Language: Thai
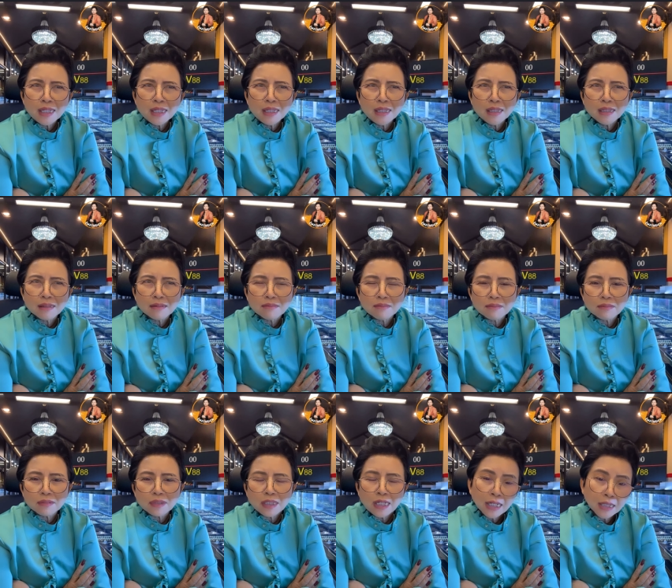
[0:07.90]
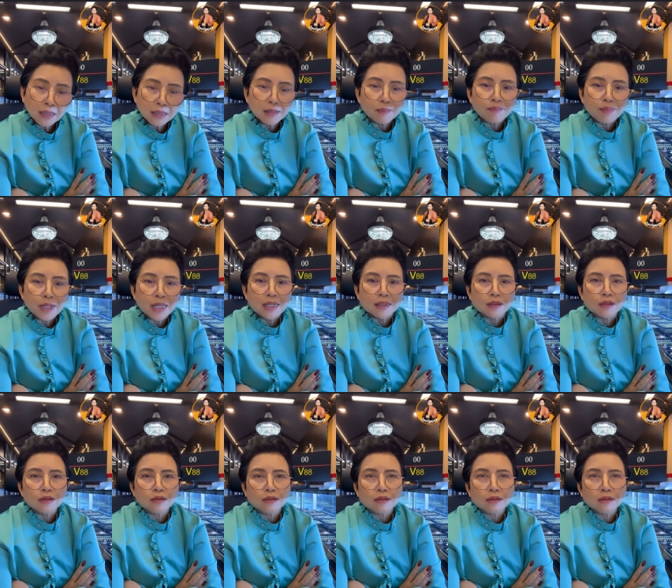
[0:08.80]
ไม่คิดจะเป
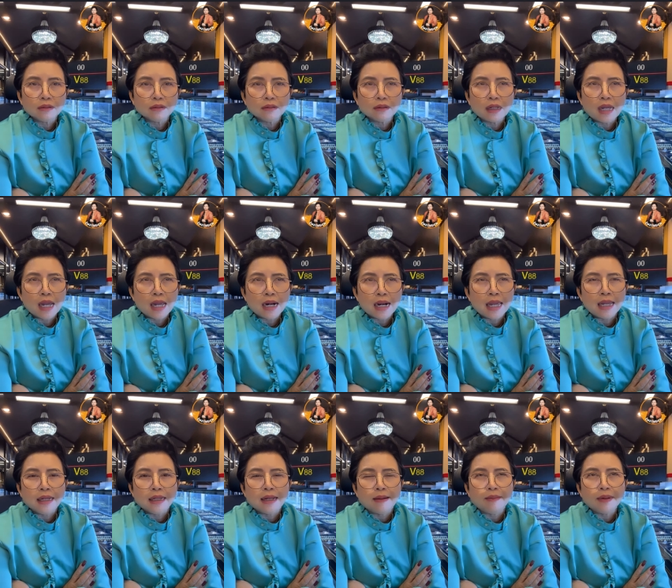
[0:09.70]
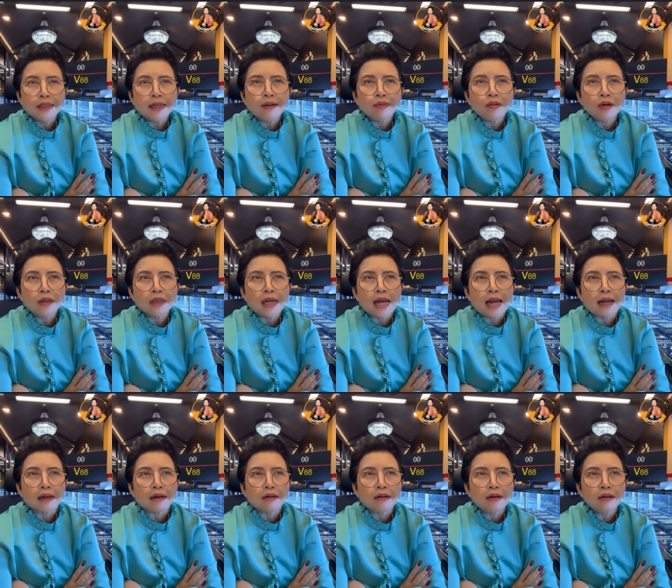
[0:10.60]
ลี่ยนอะไรเงี้ยไม่ใช่
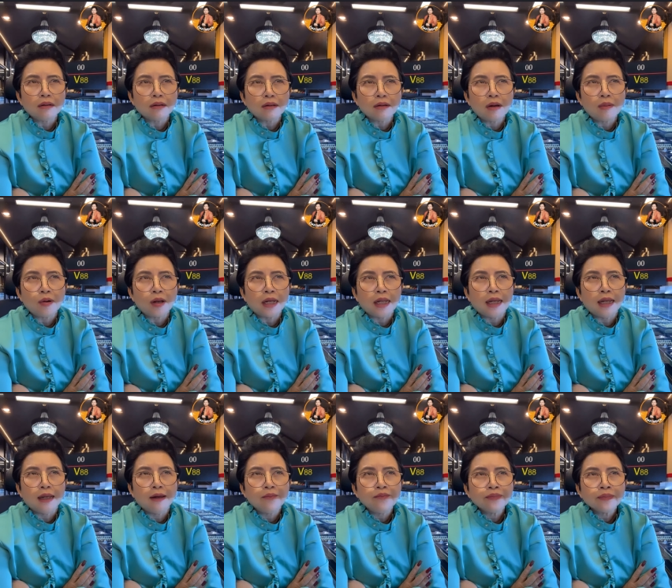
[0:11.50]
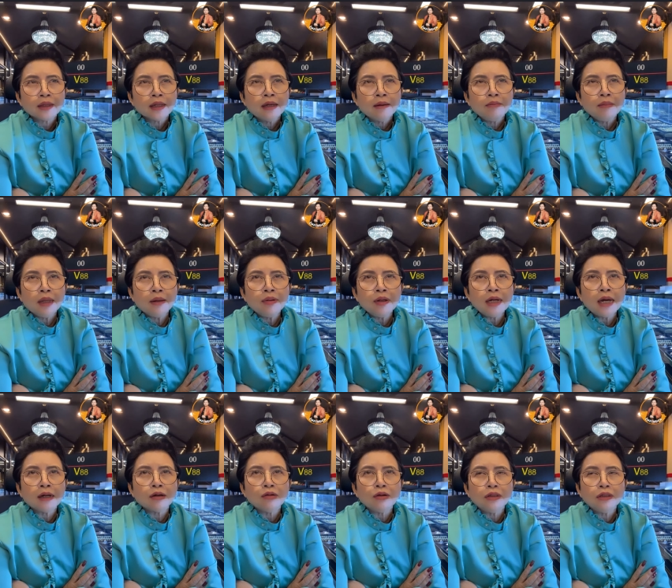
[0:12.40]
ก็อยาก ก็ก็พอดี
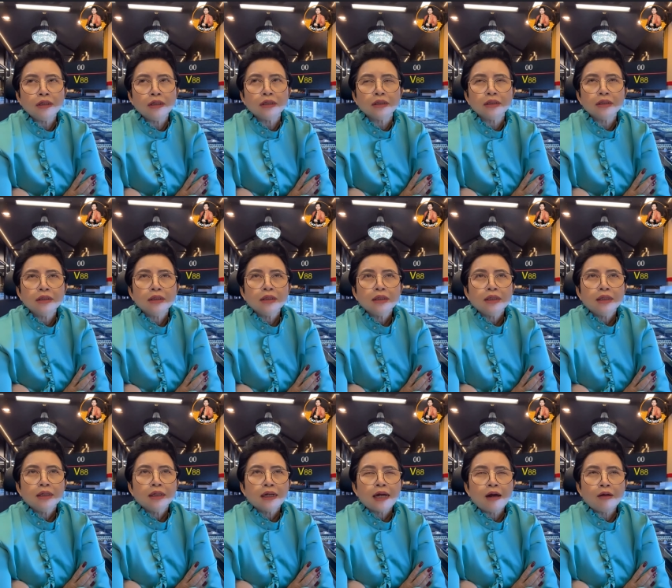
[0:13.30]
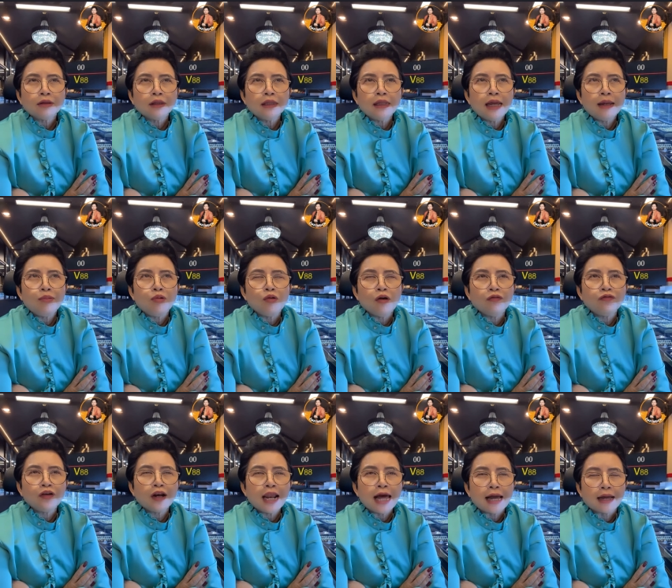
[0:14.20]
มีเพื่อนคนหนึ่งเขาได้
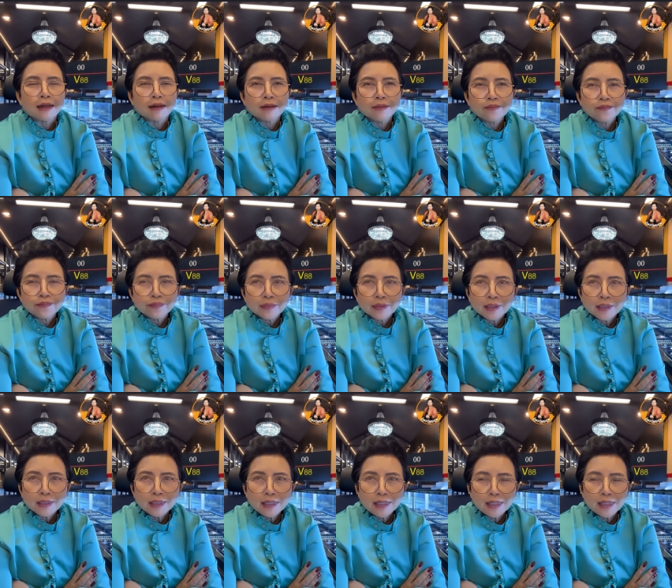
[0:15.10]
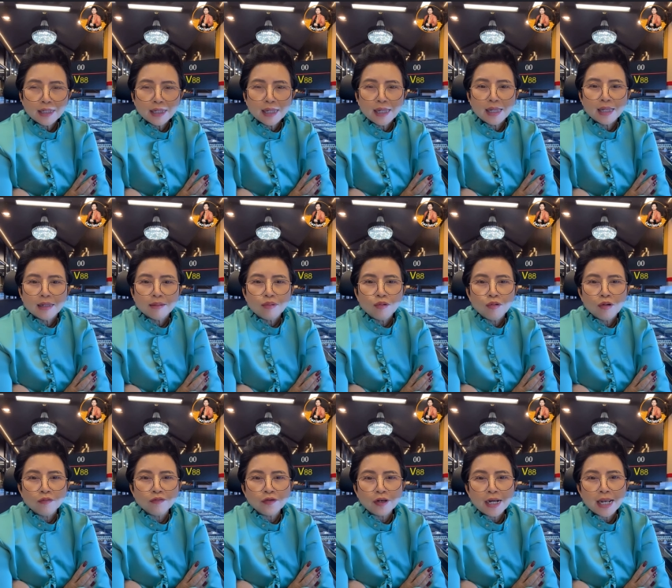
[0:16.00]
ผัวฝรั่ง อ่า
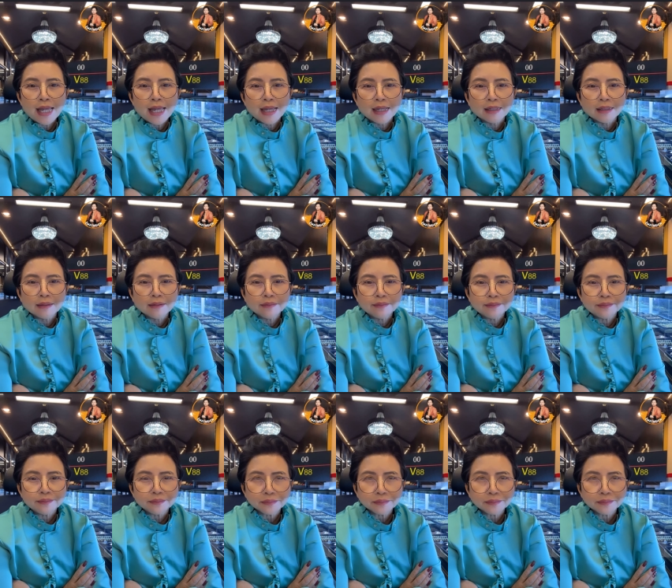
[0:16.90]
ผัวฝรั่ง